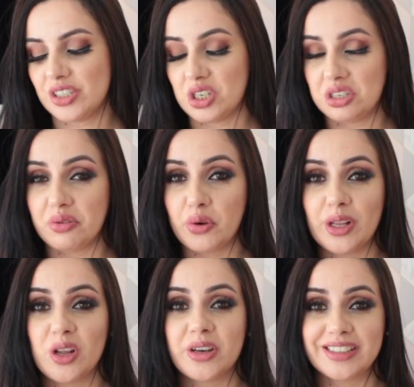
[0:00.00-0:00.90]
A gente ficou
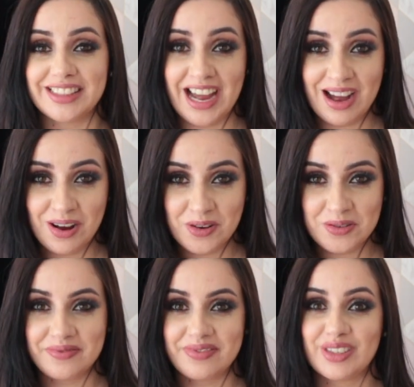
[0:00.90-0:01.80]
em
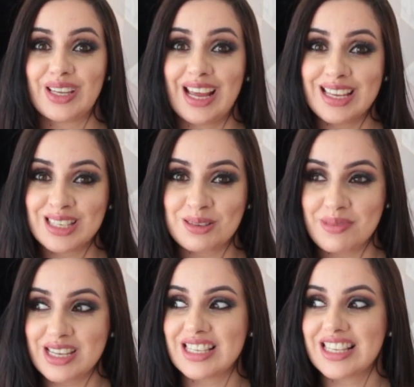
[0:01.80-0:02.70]
lockdown, três
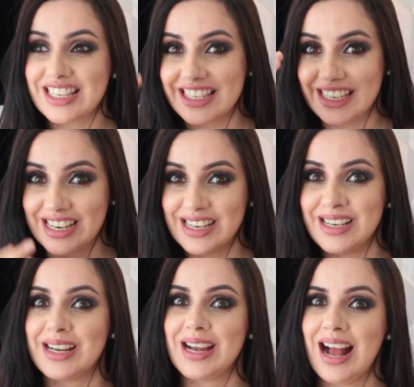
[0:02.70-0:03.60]
meses
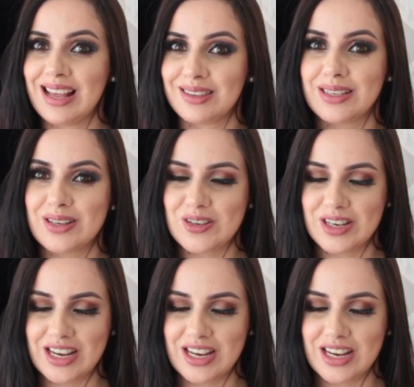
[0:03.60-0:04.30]
trancados dentro de